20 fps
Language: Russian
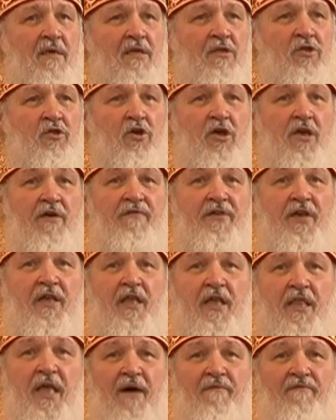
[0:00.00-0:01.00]
но
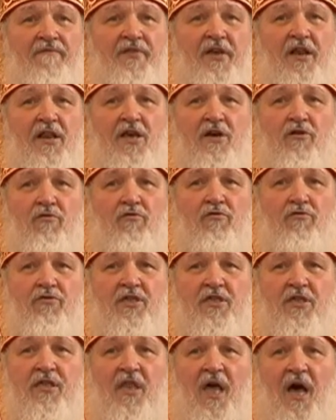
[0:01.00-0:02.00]
явила нам великую
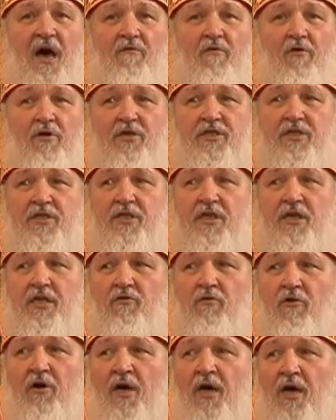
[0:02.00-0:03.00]
славу и
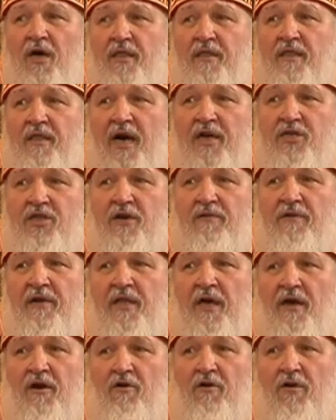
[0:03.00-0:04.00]
силу нашего
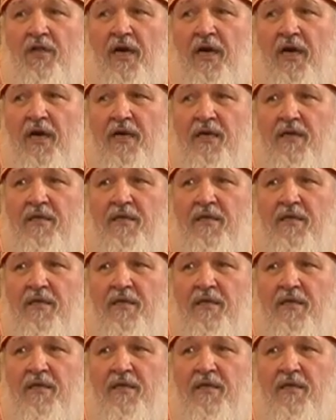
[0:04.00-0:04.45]
народа.